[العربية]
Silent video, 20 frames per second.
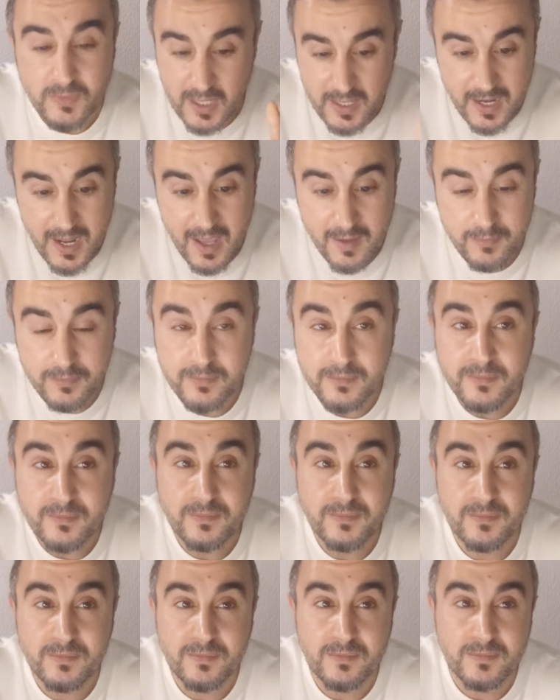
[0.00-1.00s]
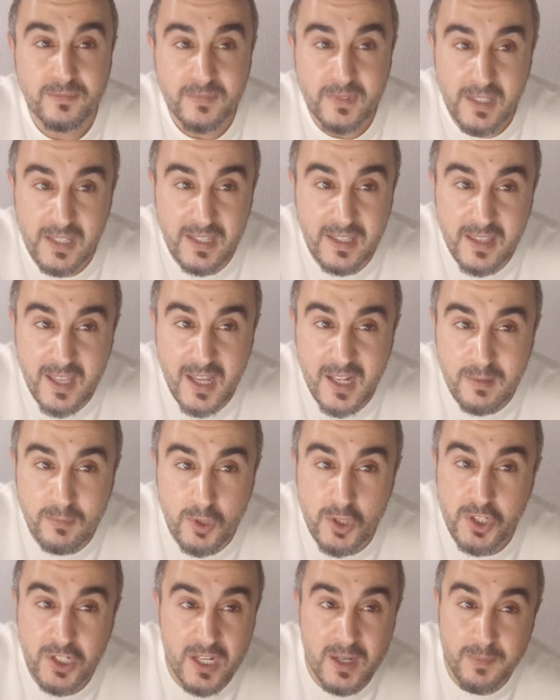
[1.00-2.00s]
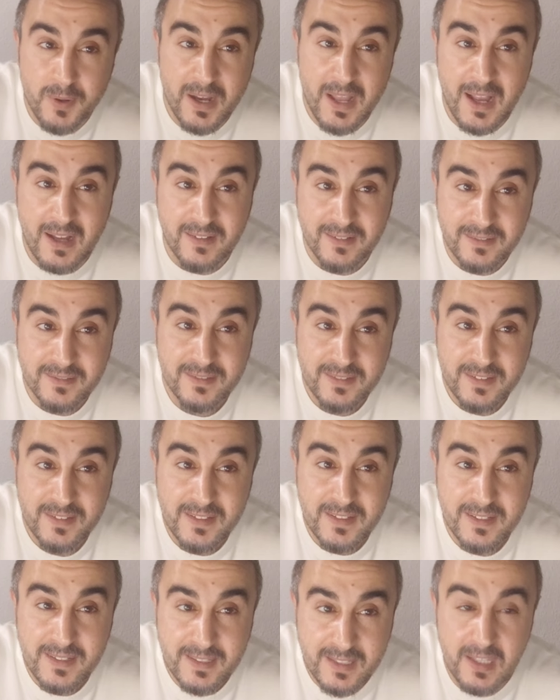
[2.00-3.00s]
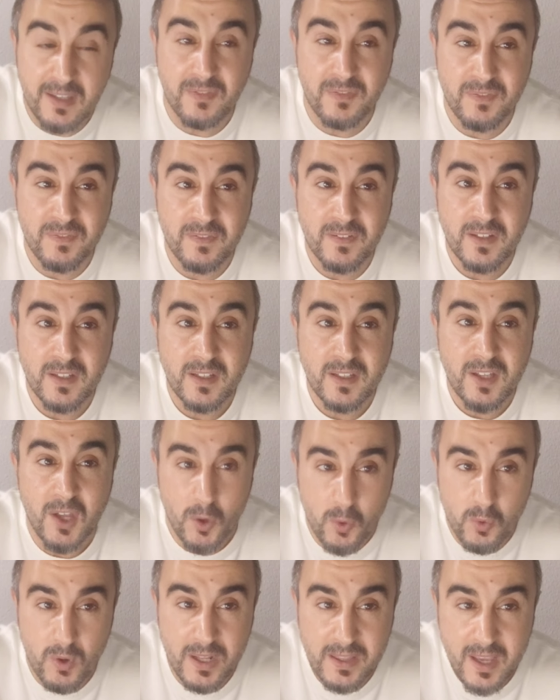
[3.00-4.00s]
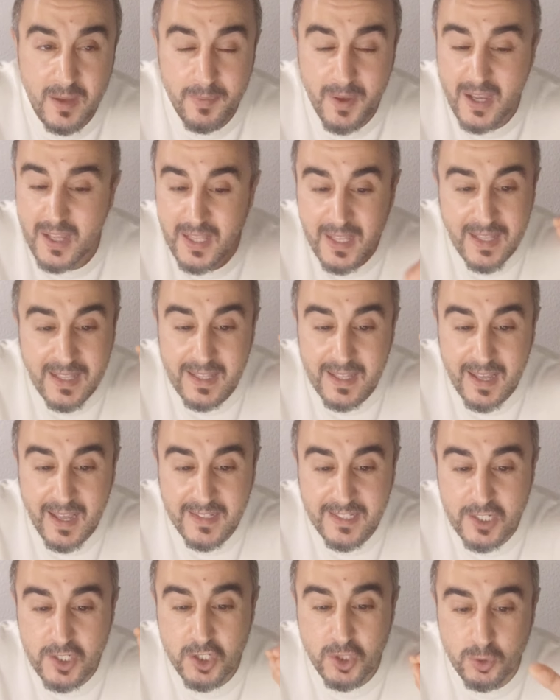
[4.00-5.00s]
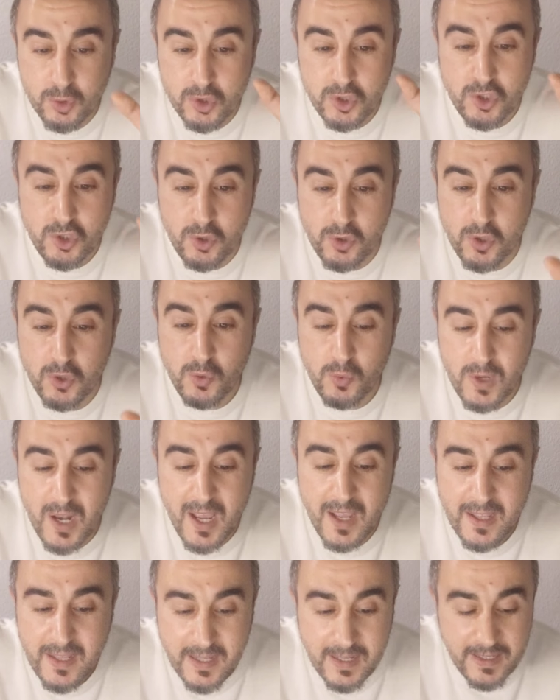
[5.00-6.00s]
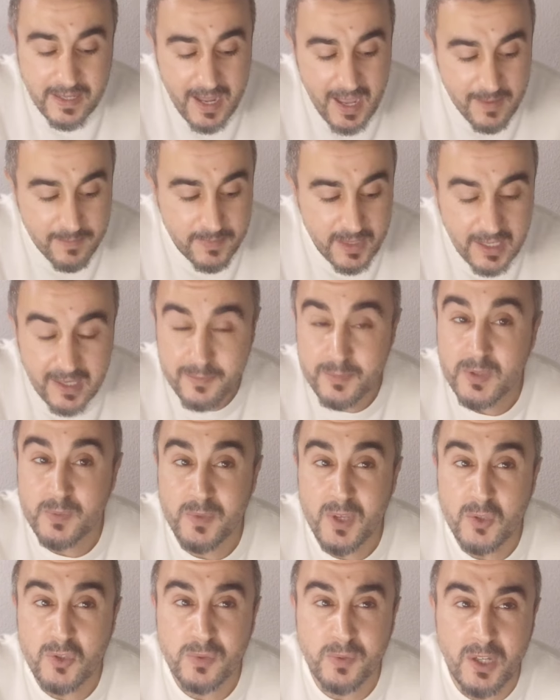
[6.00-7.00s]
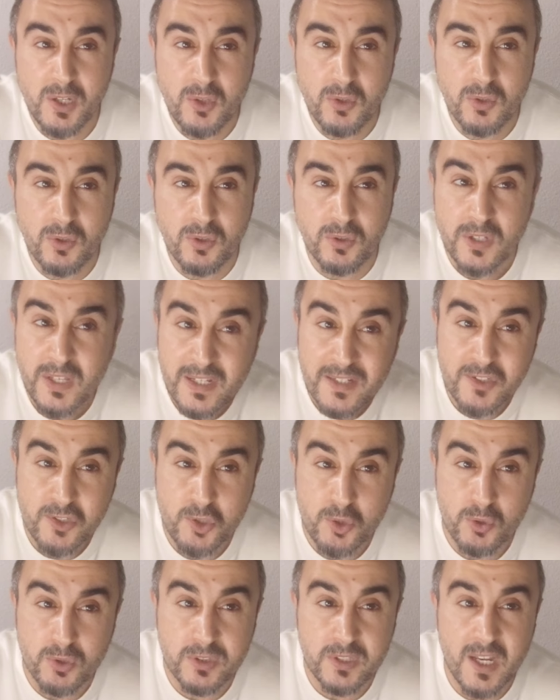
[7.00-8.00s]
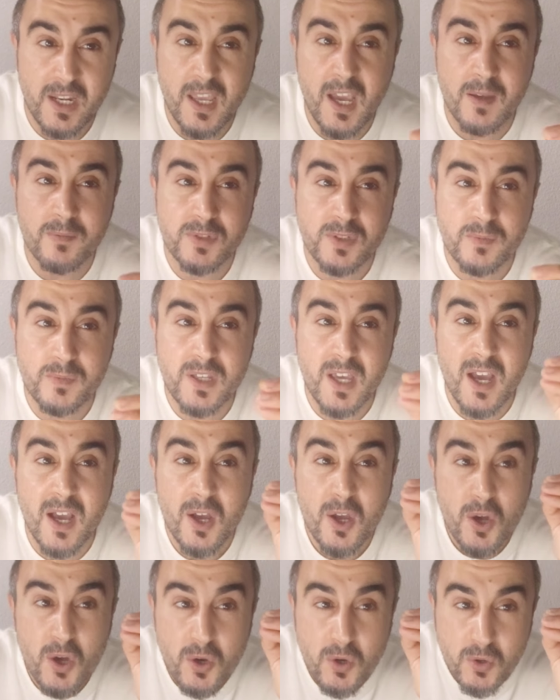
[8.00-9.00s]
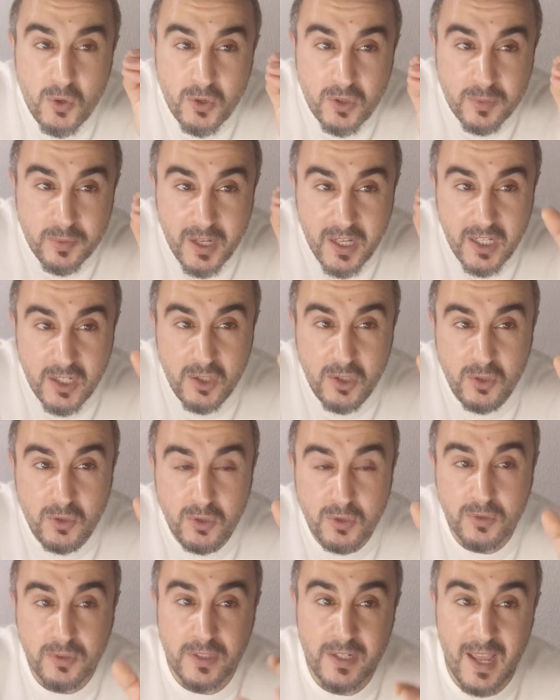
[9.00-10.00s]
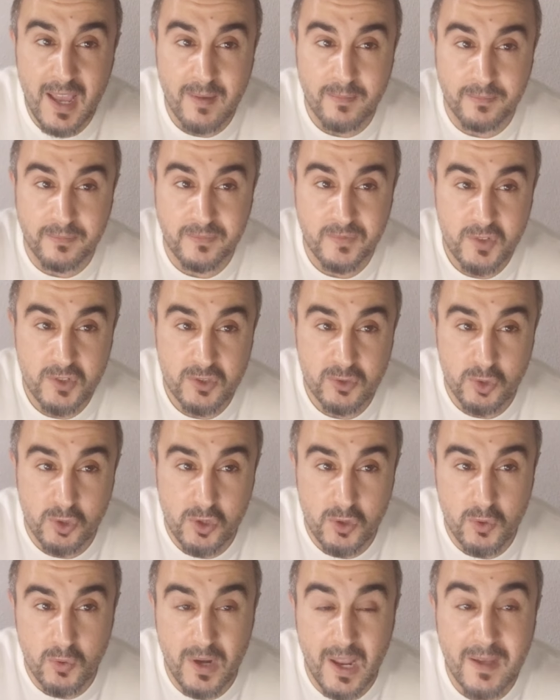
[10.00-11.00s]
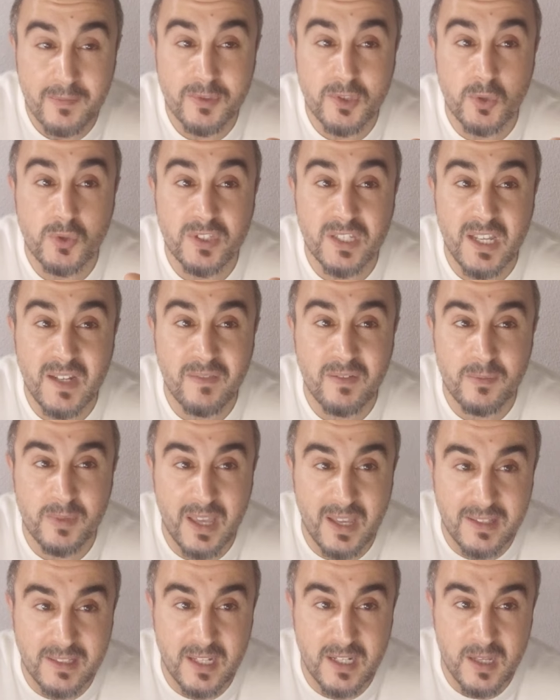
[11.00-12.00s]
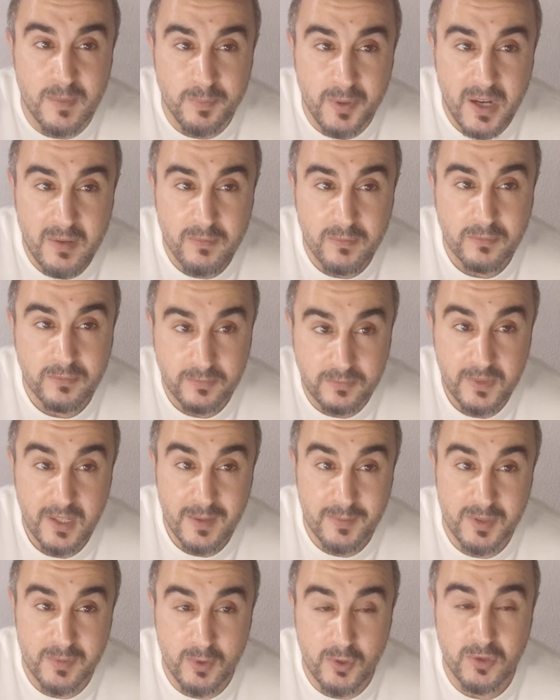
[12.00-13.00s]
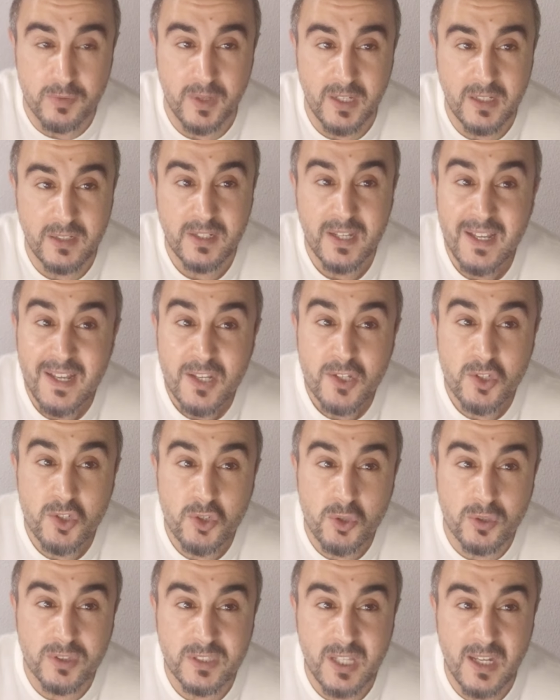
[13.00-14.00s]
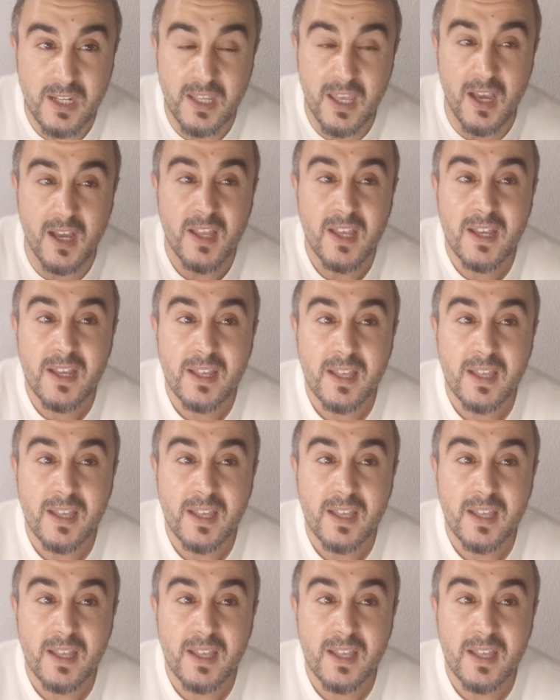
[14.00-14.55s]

نعم اذا هذا المؤشر بقى كيف هو دابا غادي تشدوا 6 شهور الاولى نعم 570 يورو 6 شهور الثانيه 500 و40 يورو نعم الشهور الاولى 95% ديال الابريم 570 الشهور الثانيه